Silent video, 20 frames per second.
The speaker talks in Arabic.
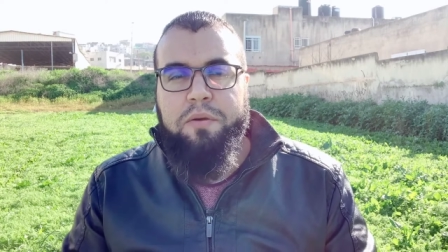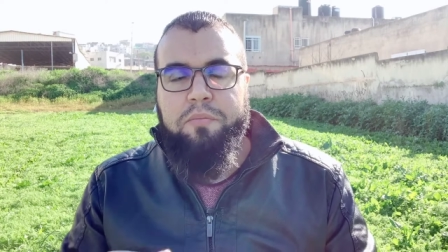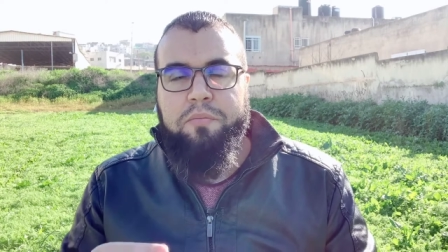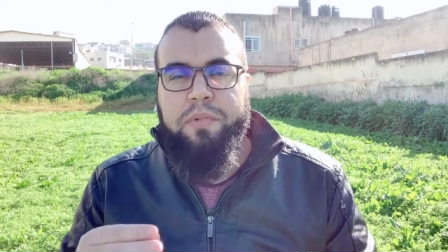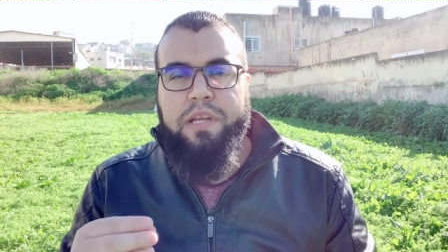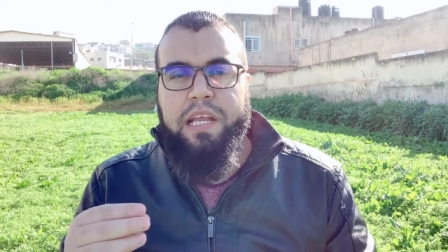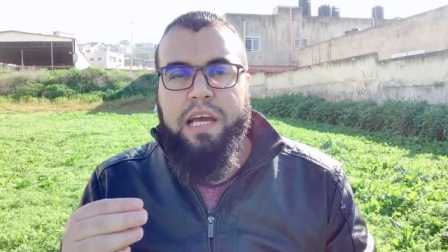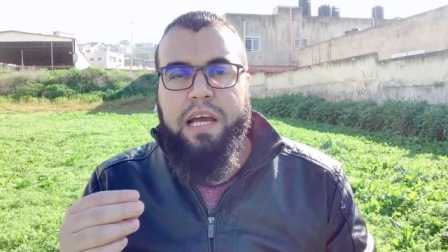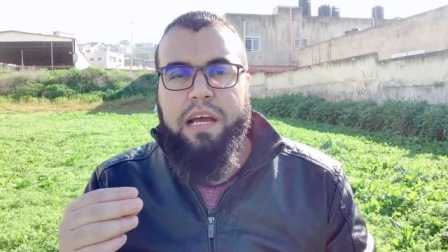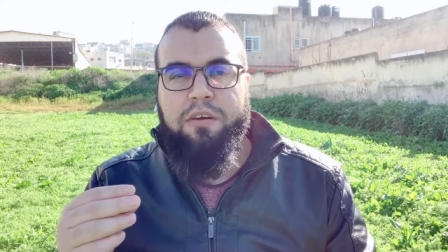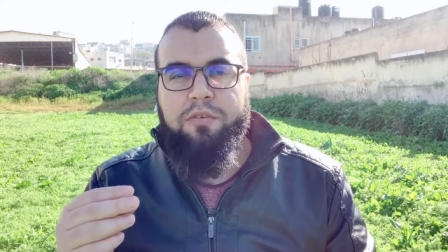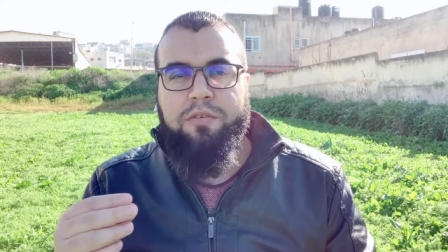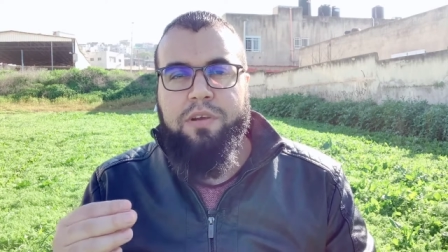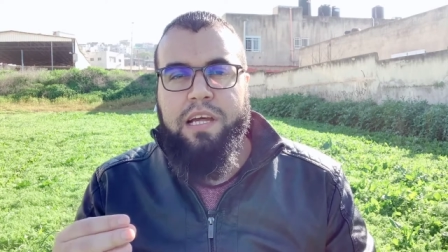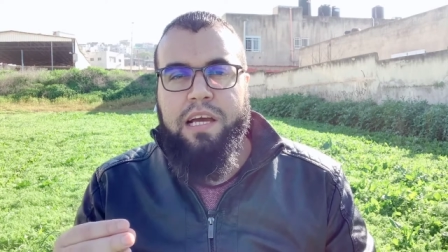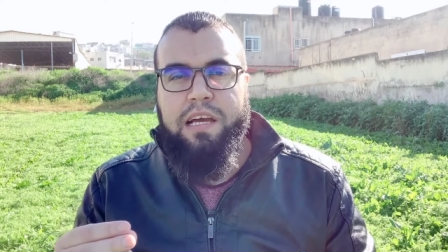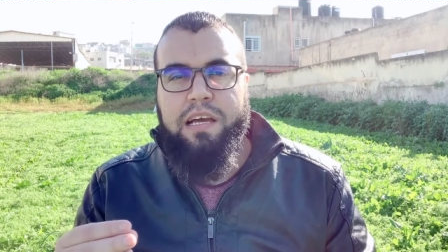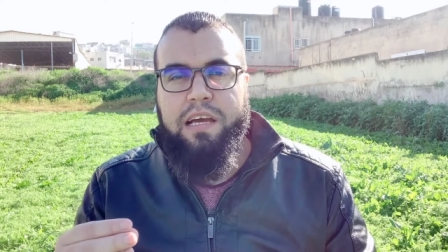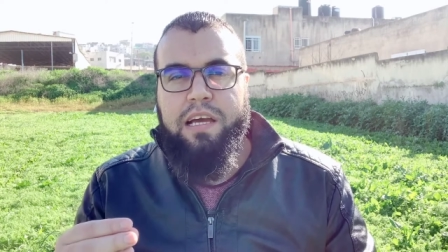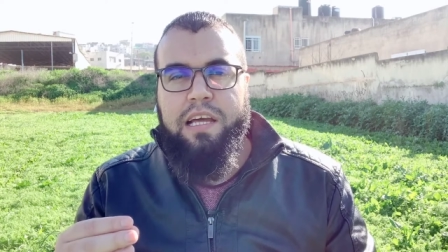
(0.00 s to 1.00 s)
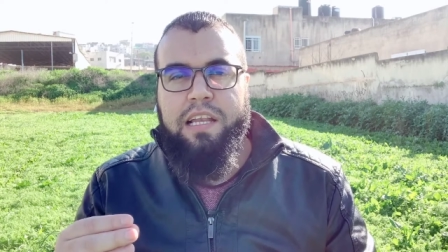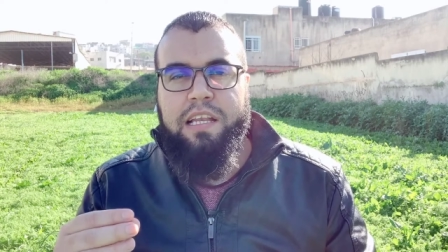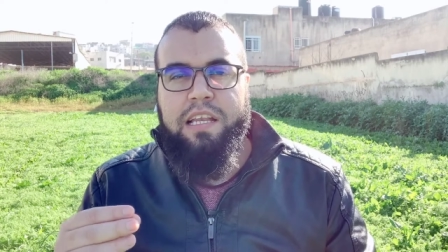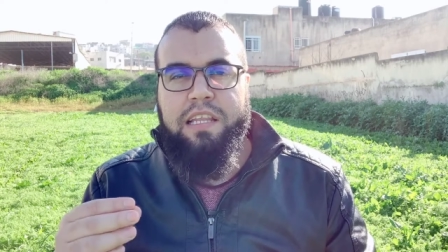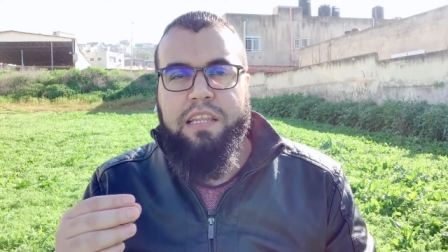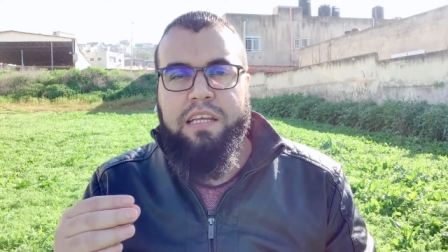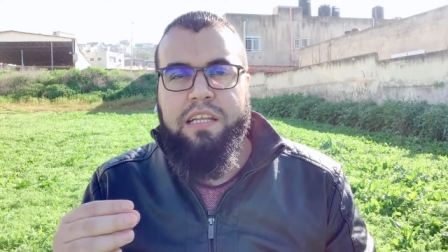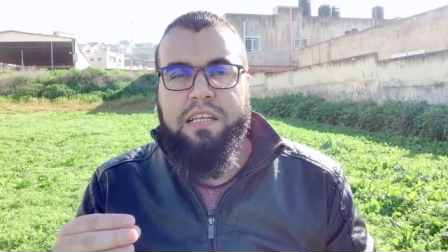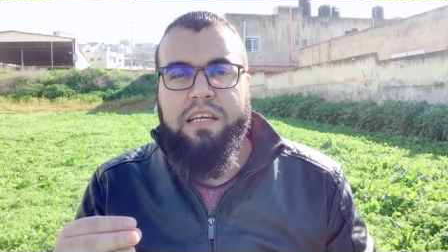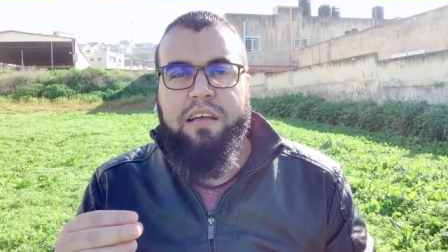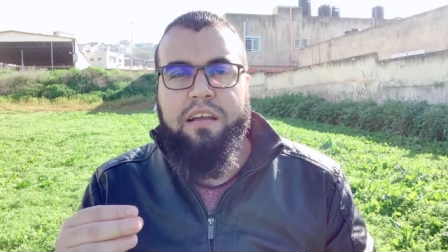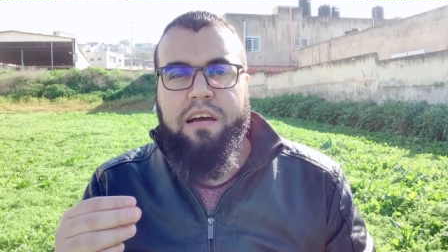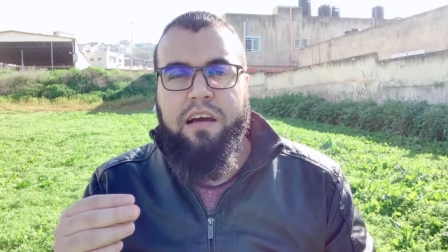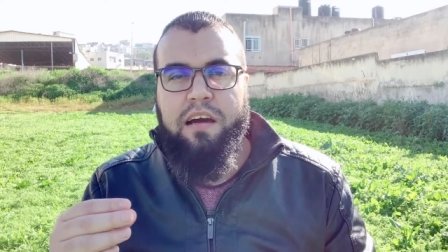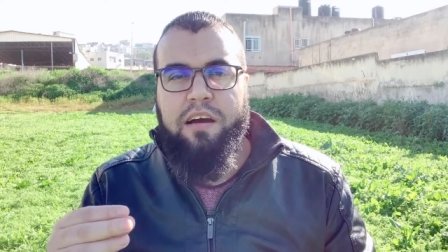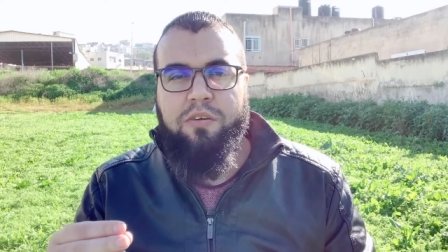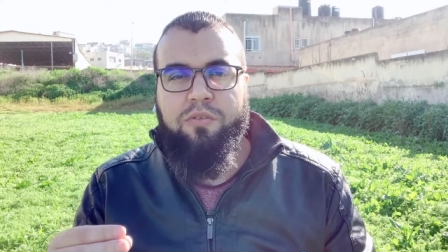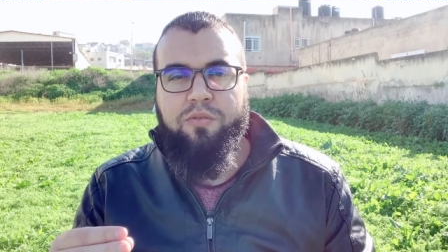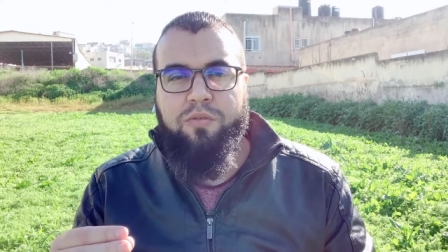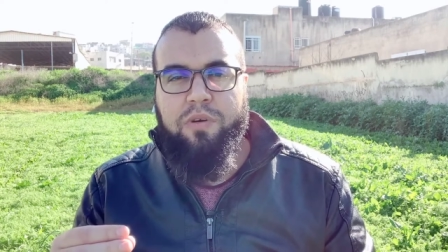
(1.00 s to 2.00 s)
من هؤلاء الذين
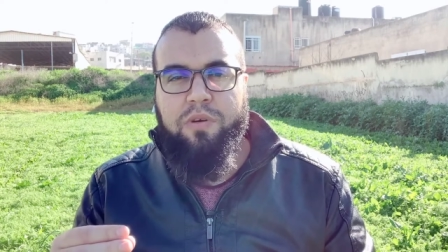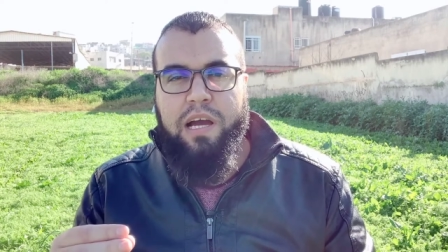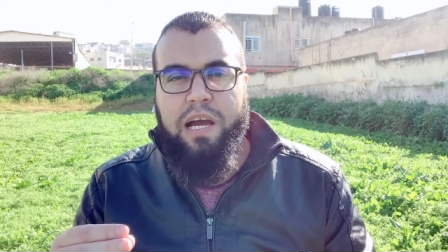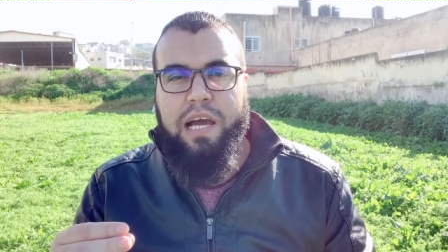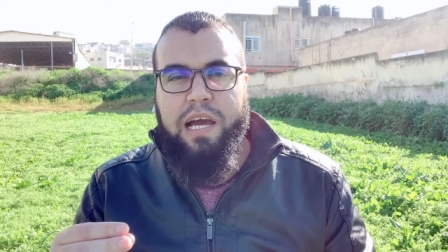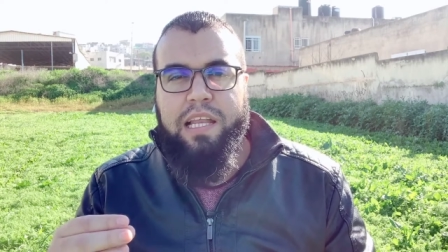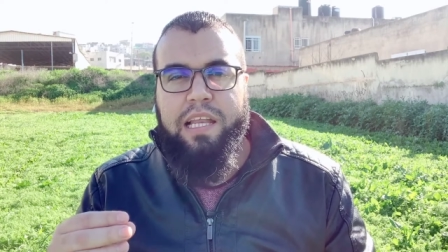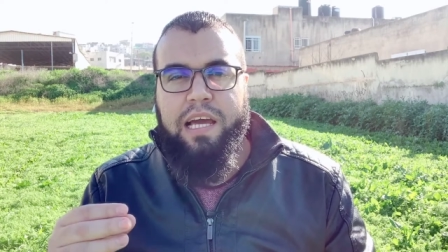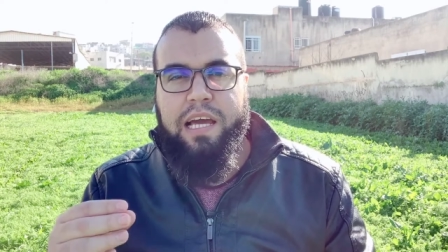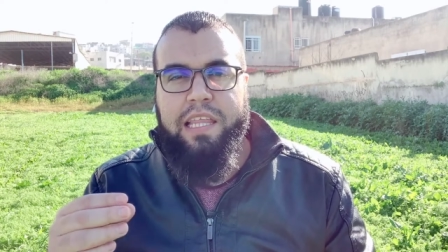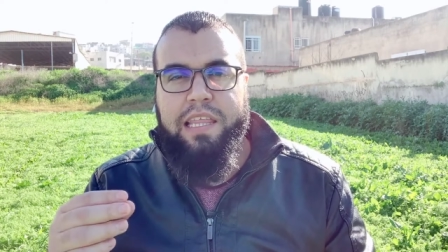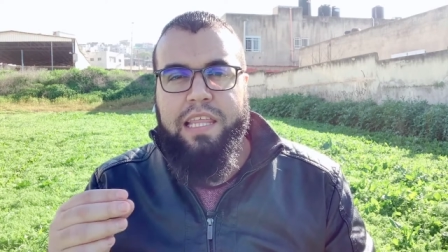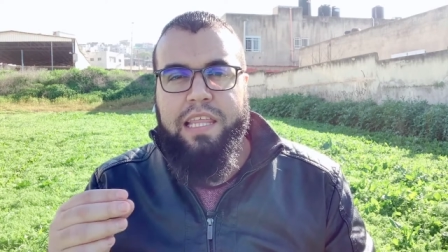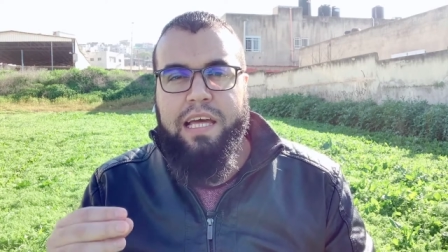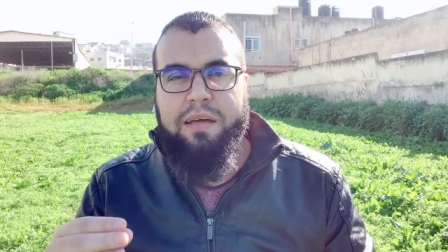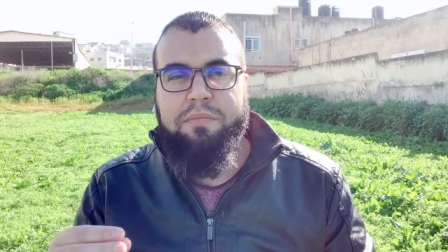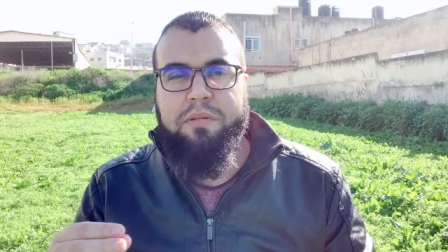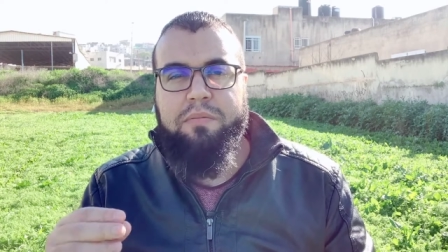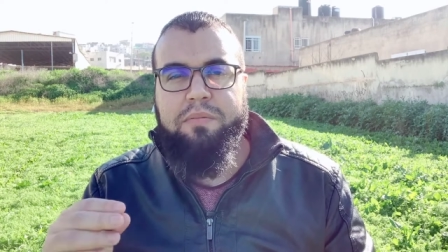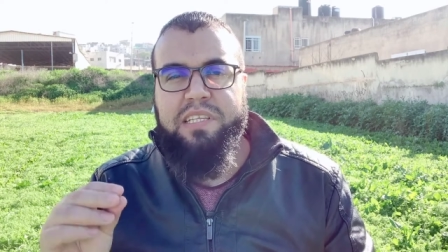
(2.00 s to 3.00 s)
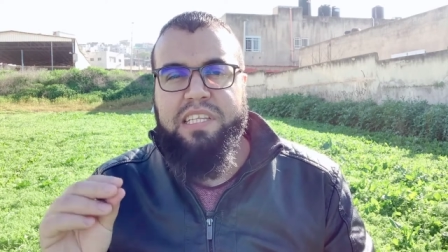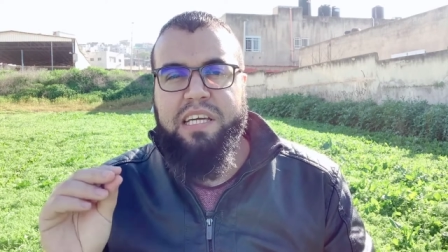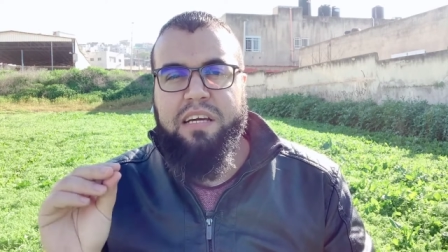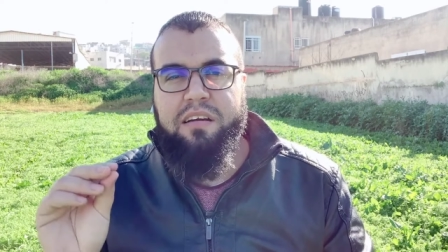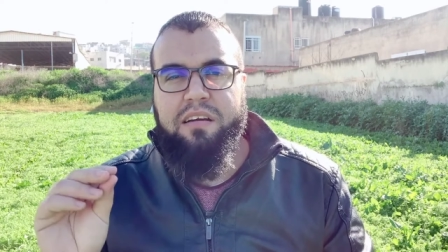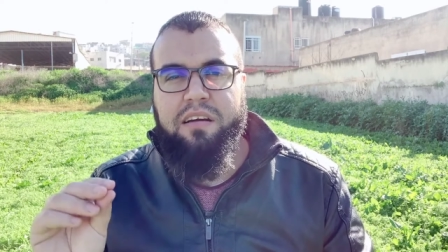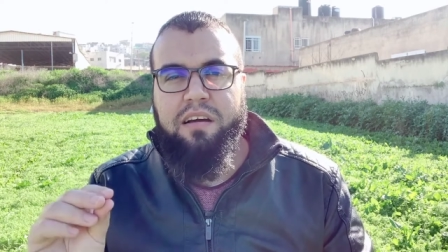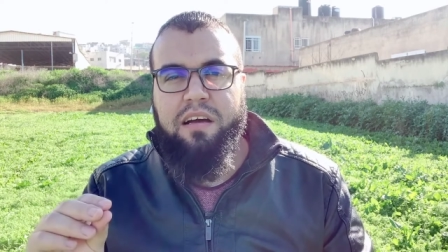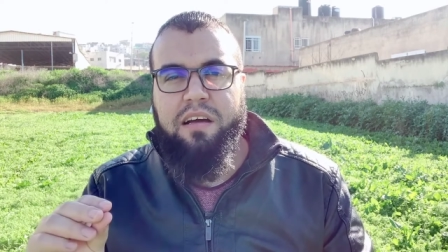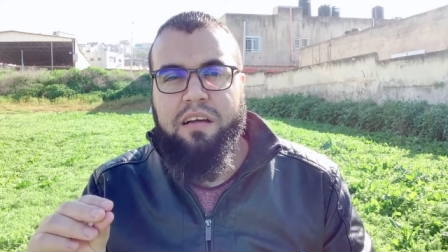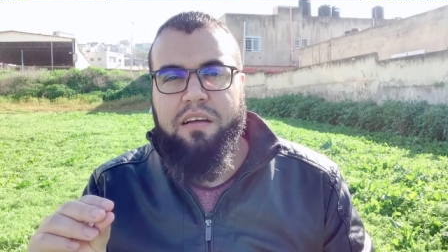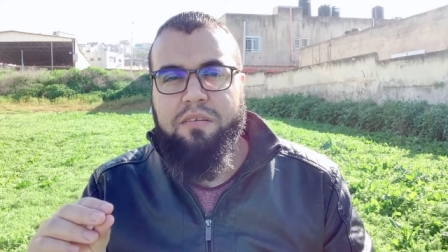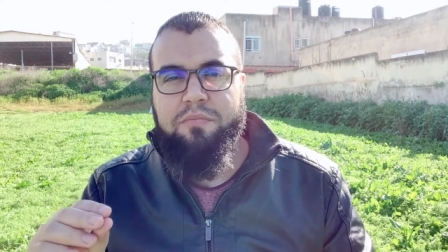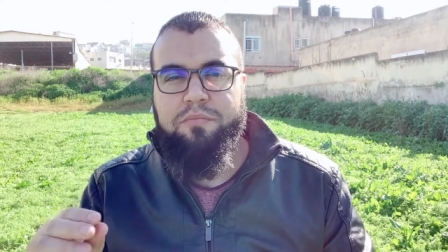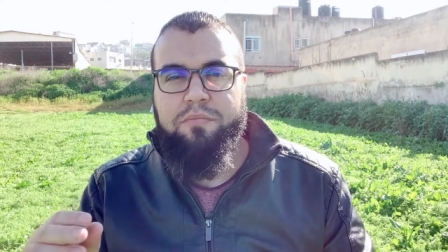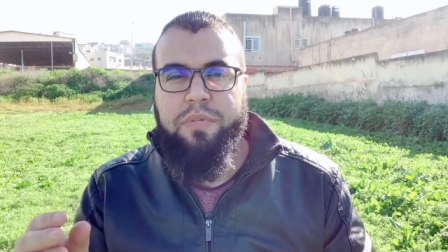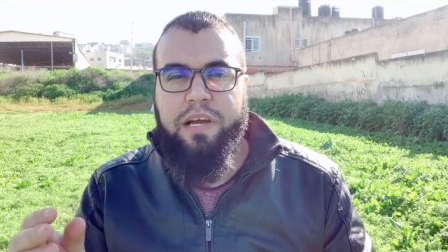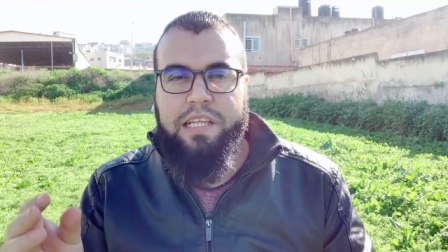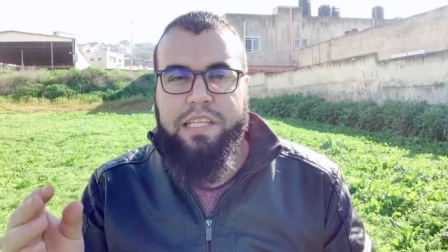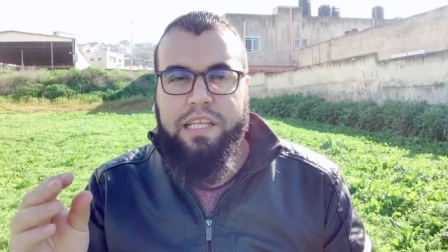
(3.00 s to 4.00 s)
رأوا العذاب بدقة
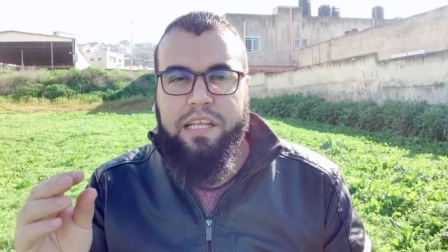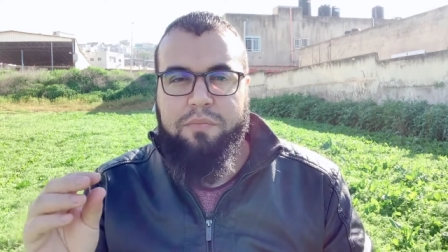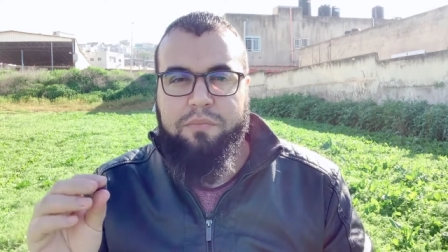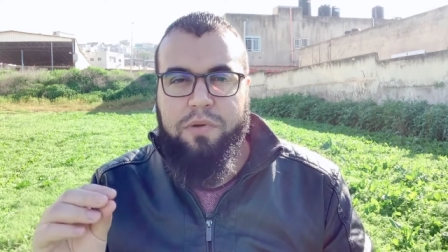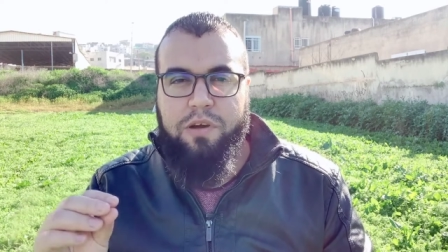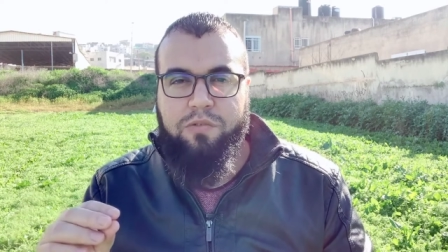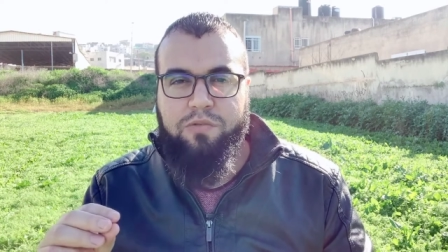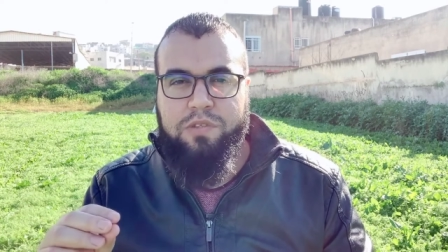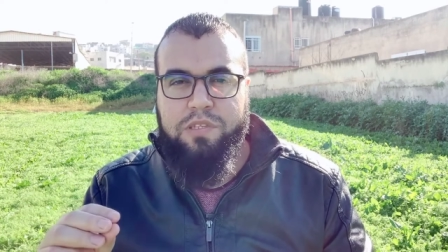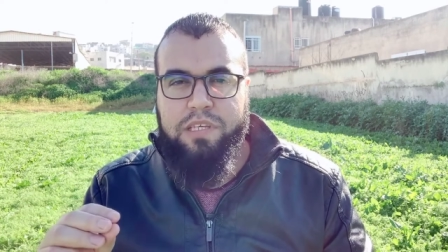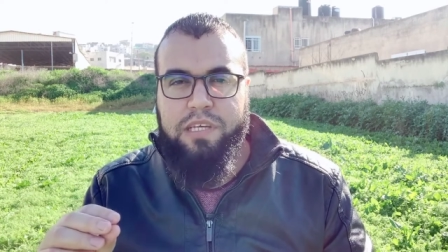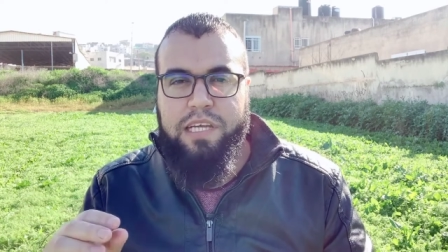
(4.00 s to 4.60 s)
بعد الموت